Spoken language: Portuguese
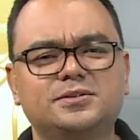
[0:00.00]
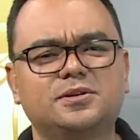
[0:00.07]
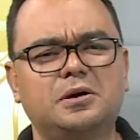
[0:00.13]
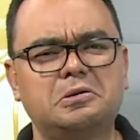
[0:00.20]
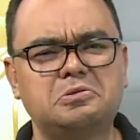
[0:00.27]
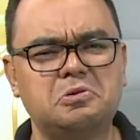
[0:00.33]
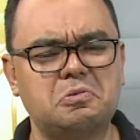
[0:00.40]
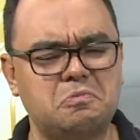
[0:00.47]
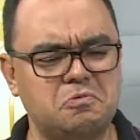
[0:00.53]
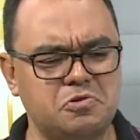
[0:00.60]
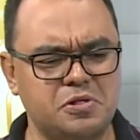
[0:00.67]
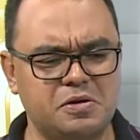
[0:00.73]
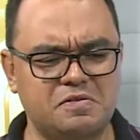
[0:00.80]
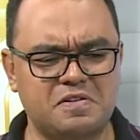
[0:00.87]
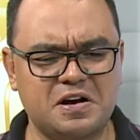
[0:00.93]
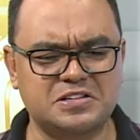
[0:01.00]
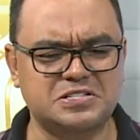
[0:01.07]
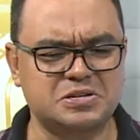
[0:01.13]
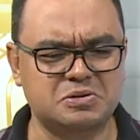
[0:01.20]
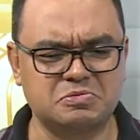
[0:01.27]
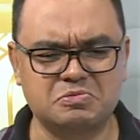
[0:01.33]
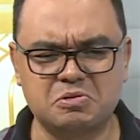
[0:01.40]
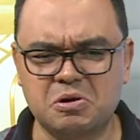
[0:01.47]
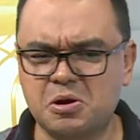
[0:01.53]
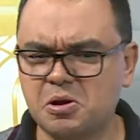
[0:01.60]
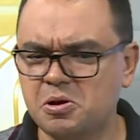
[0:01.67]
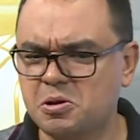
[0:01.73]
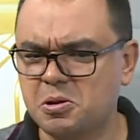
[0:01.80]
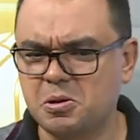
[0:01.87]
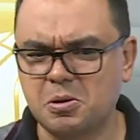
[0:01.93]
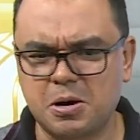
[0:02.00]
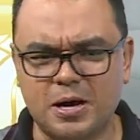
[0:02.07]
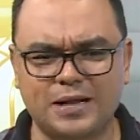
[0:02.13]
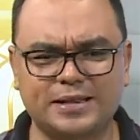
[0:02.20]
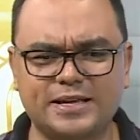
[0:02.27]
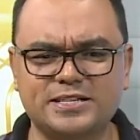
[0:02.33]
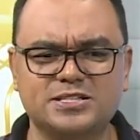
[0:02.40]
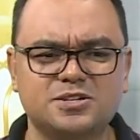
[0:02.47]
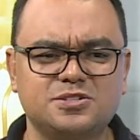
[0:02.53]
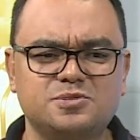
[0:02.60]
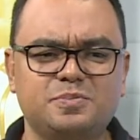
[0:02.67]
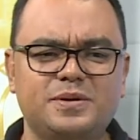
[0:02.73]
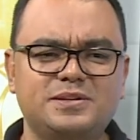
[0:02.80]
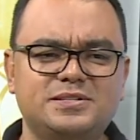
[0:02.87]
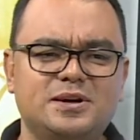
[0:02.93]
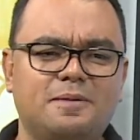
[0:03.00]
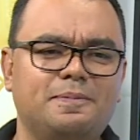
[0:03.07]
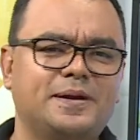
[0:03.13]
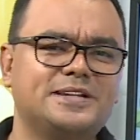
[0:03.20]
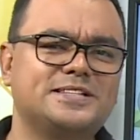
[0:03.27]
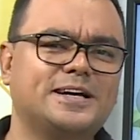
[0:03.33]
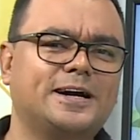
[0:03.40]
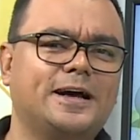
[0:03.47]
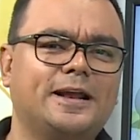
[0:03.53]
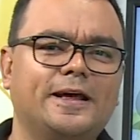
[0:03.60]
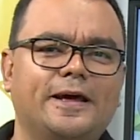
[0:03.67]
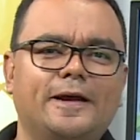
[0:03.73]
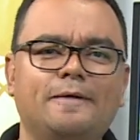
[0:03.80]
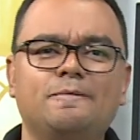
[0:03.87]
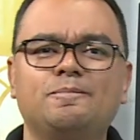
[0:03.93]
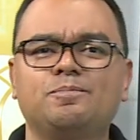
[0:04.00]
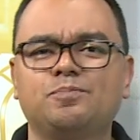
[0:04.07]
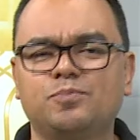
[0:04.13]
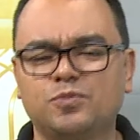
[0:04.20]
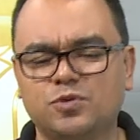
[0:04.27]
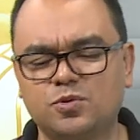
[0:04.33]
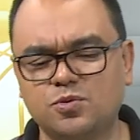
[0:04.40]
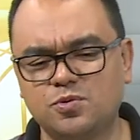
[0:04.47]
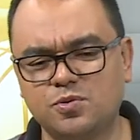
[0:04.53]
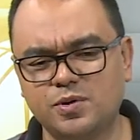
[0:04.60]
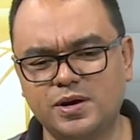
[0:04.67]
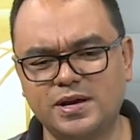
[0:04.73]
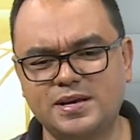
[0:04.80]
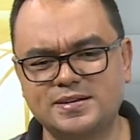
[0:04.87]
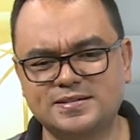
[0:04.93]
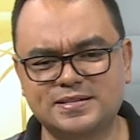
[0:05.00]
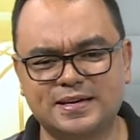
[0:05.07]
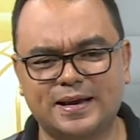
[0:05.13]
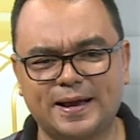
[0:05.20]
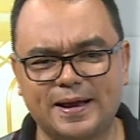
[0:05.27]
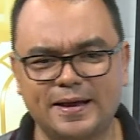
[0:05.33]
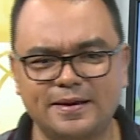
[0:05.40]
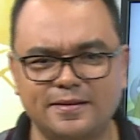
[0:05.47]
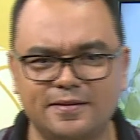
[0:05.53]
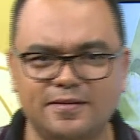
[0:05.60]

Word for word: Eu dou muita vazão, atenção especial para essa galera do skate.